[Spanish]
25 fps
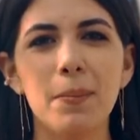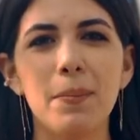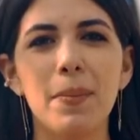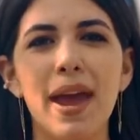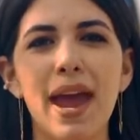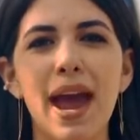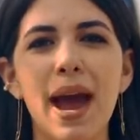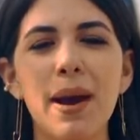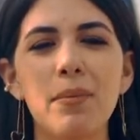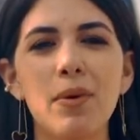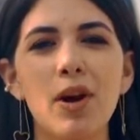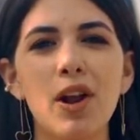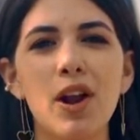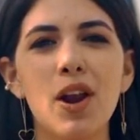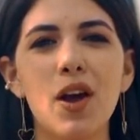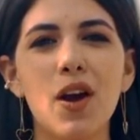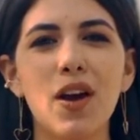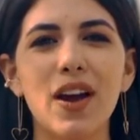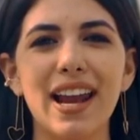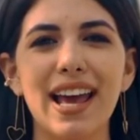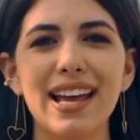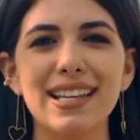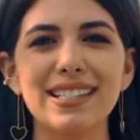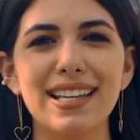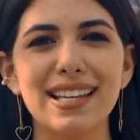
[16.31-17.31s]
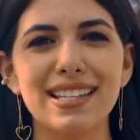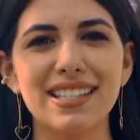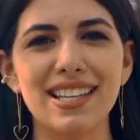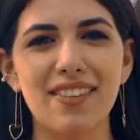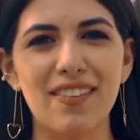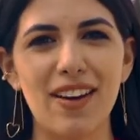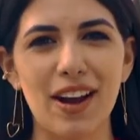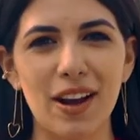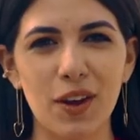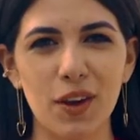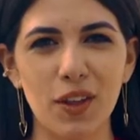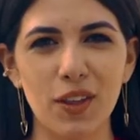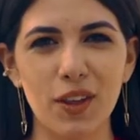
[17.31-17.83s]
Veámoslo gracias a
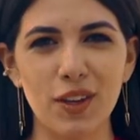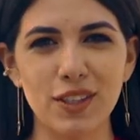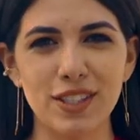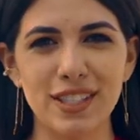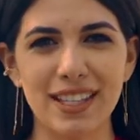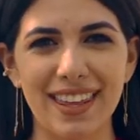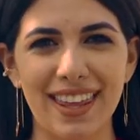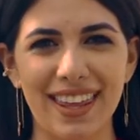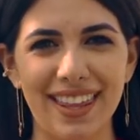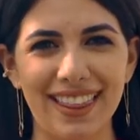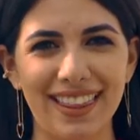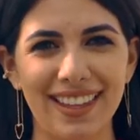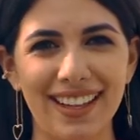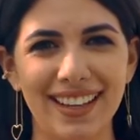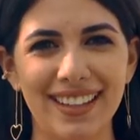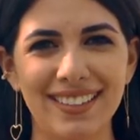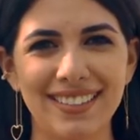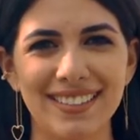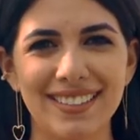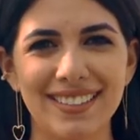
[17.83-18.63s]
Banco de Occidente.